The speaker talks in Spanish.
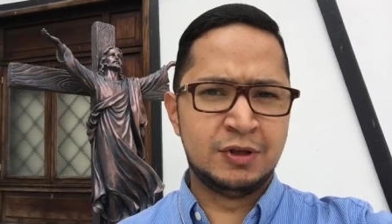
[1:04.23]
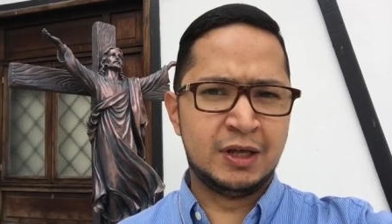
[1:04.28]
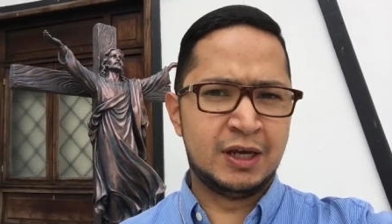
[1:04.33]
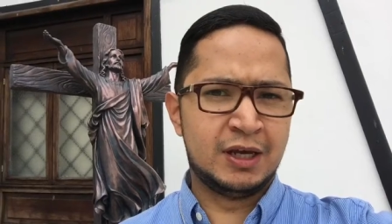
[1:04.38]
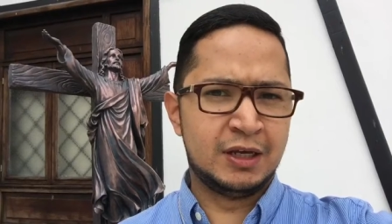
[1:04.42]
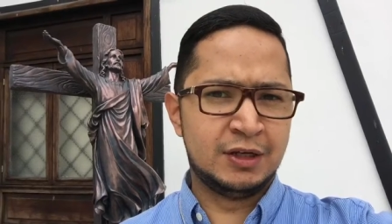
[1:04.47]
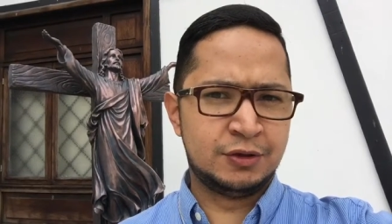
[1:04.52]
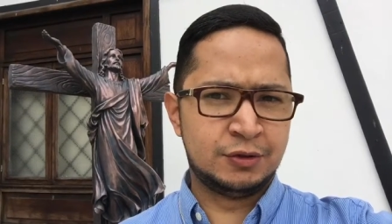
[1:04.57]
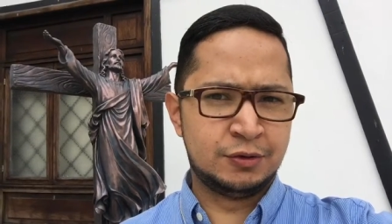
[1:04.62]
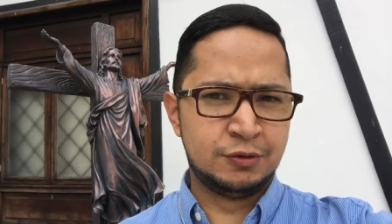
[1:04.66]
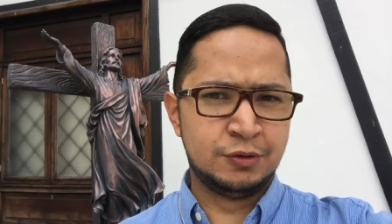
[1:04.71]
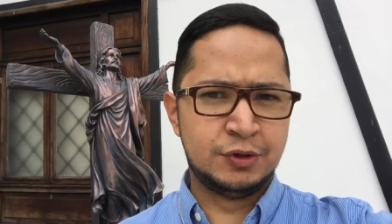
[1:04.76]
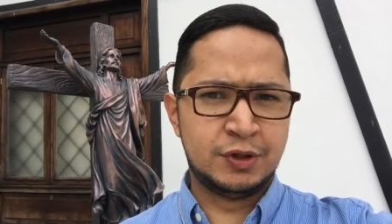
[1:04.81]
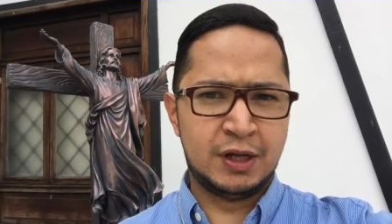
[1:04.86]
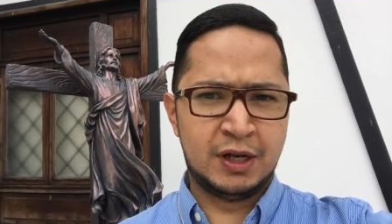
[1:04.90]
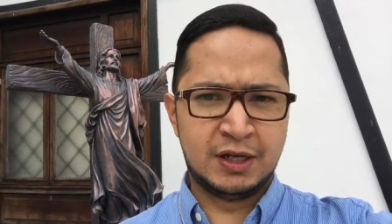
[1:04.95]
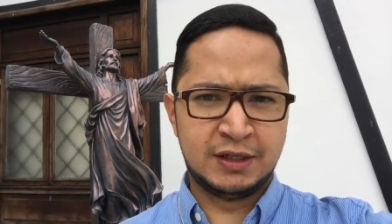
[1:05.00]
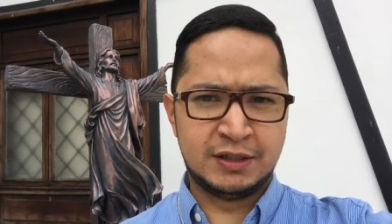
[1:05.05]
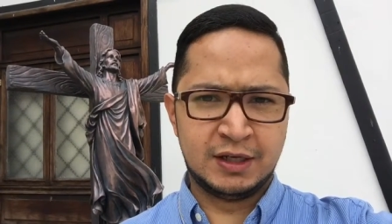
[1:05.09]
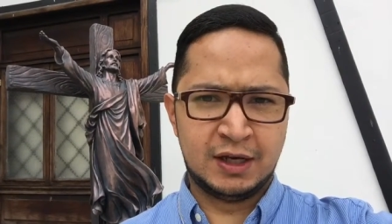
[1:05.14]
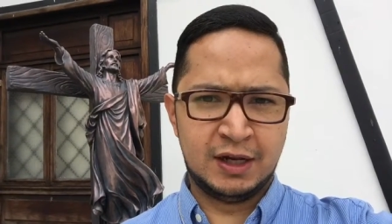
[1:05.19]
de Jesús de
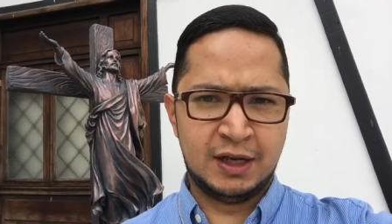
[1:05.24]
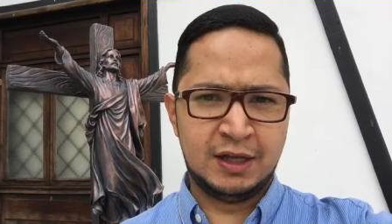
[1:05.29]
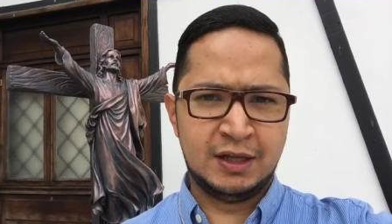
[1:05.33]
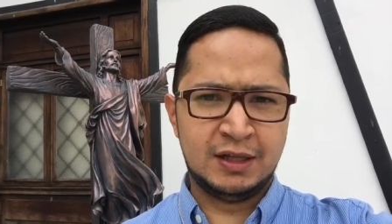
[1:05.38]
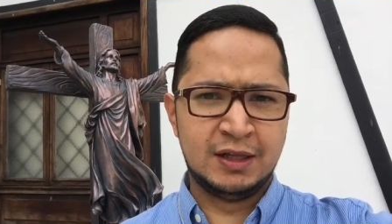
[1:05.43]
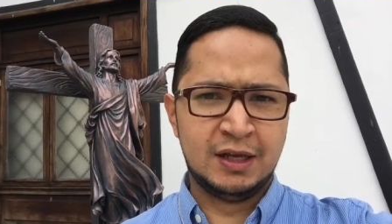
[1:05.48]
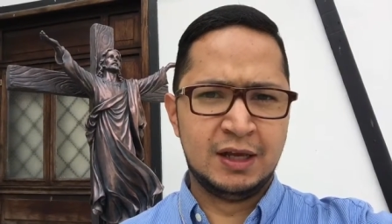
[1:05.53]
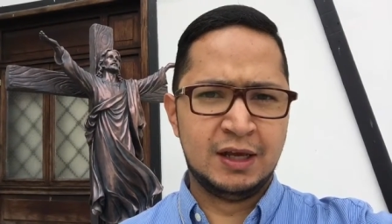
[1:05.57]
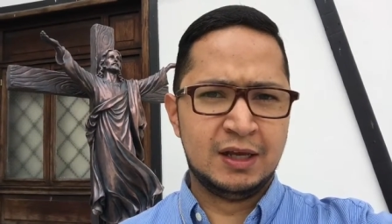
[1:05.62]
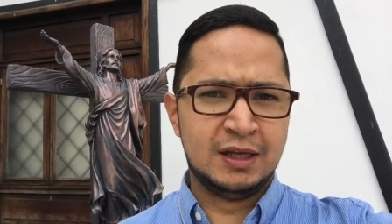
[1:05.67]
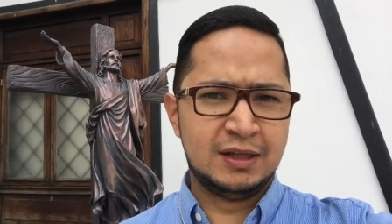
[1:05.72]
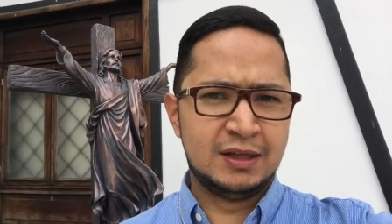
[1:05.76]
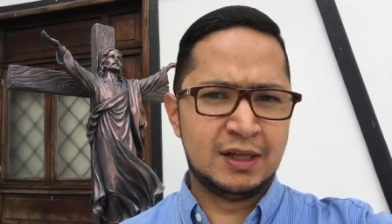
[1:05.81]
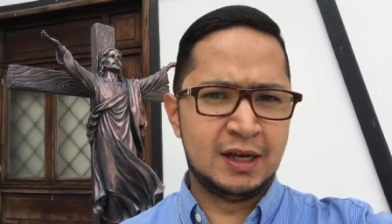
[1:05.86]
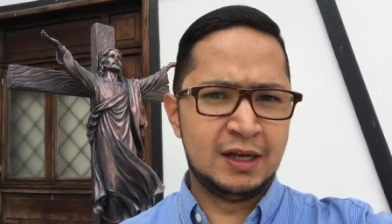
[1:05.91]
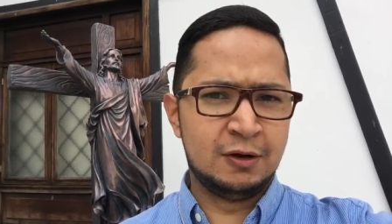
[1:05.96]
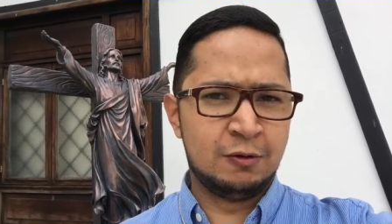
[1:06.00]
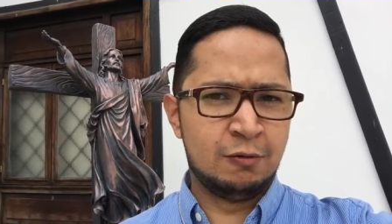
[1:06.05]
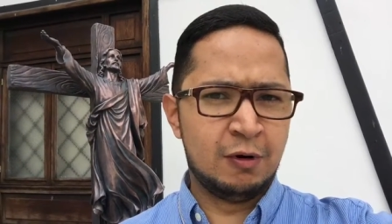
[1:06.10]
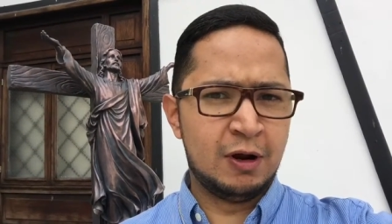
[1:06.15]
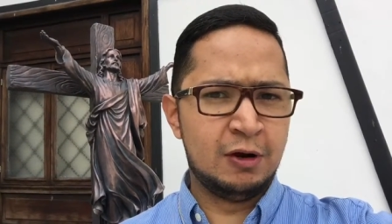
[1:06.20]
Nazaret,
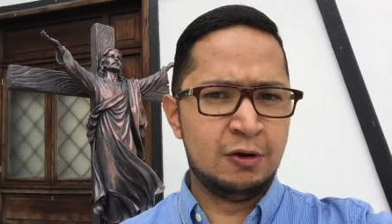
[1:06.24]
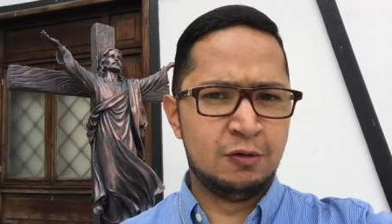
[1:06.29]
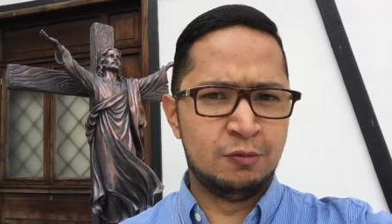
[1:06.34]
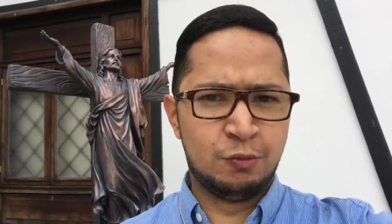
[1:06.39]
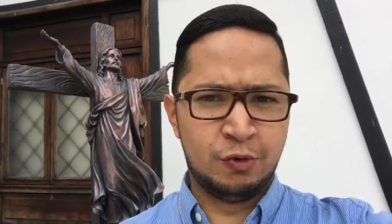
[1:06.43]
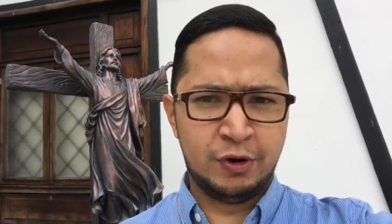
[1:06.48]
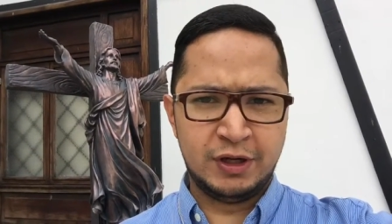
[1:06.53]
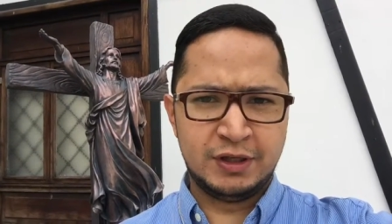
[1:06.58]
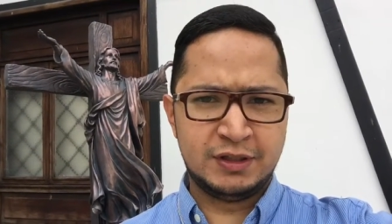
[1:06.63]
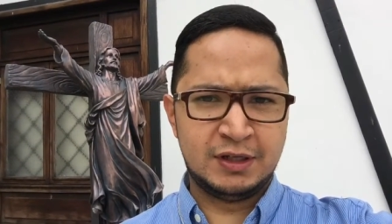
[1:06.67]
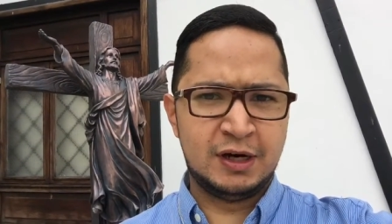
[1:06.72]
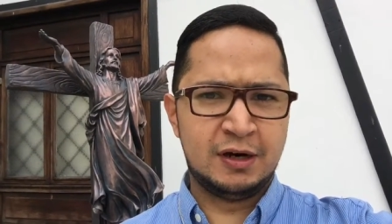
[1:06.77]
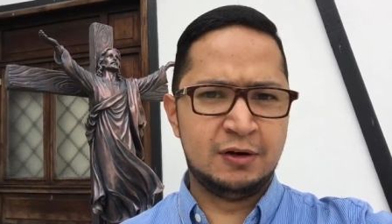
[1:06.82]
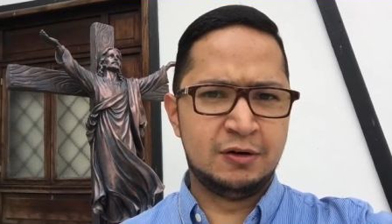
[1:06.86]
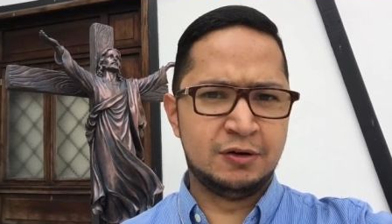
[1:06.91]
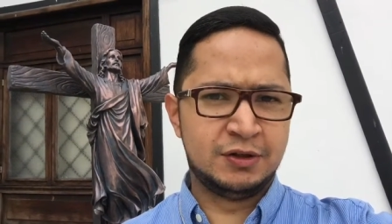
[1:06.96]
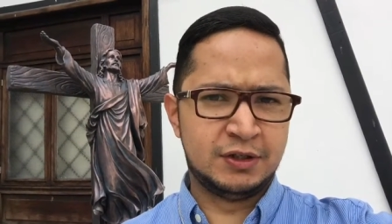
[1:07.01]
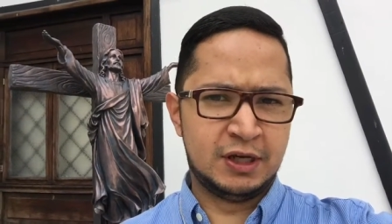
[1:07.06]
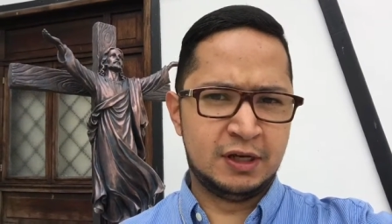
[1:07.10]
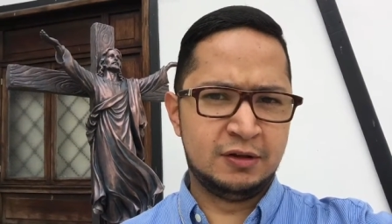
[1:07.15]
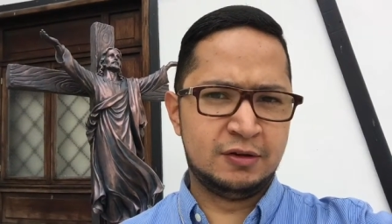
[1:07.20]
tal y cual lo muestran
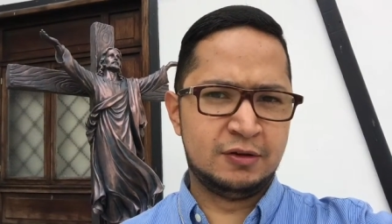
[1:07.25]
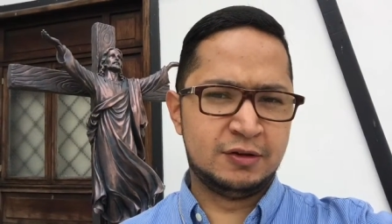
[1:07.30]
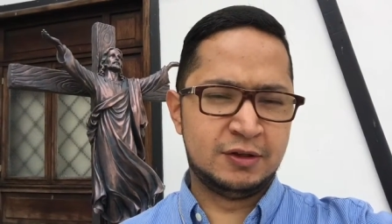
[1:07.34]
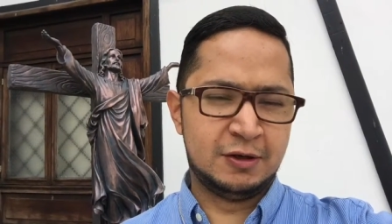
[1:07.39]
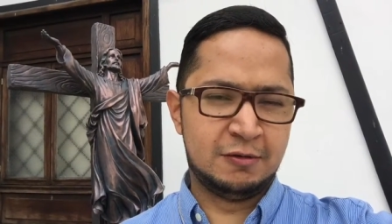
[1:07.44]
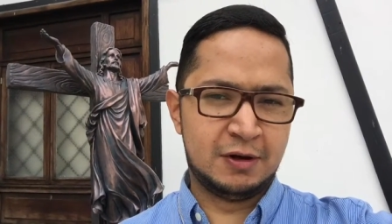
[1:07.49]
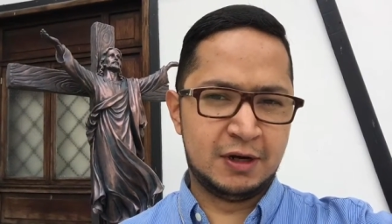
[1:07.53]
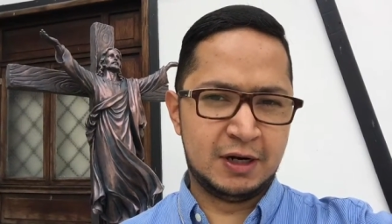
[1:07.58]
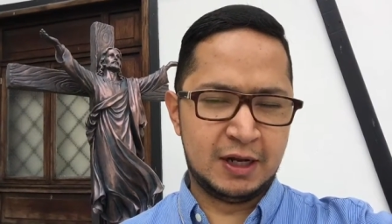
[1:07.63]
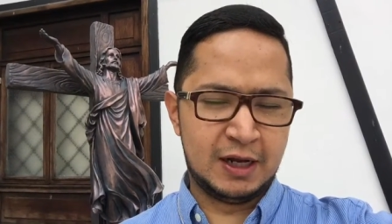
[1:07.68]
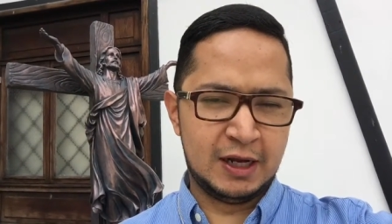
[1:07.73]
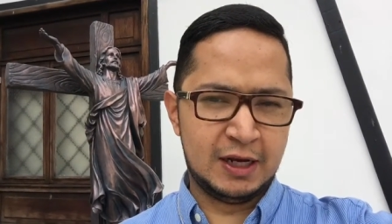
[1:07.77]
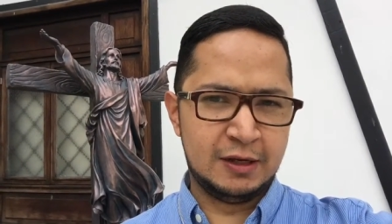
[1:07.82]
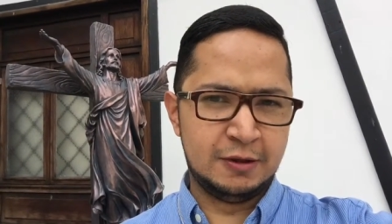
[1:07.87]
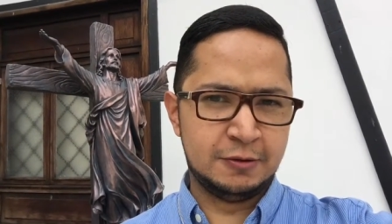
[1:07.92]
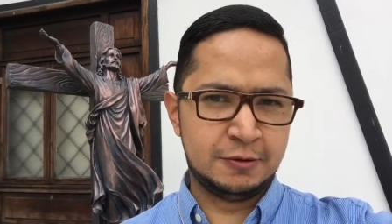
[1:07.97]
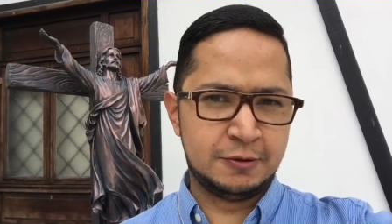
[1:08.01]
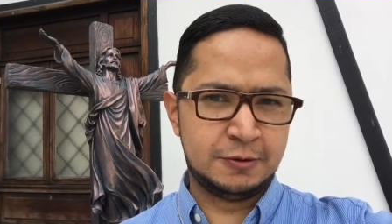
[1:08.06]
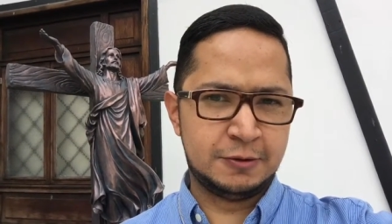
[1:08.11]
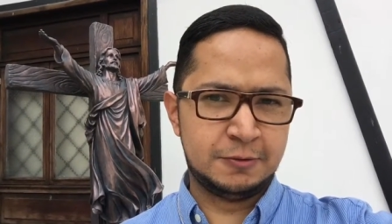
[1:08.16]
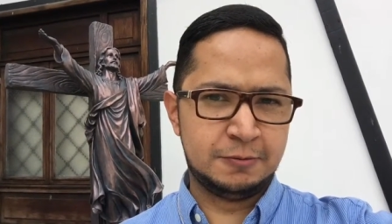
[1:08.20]
los santos
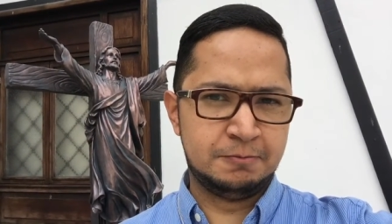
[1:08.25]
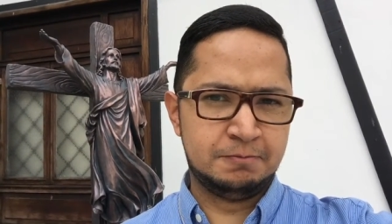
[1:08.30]
evangelios.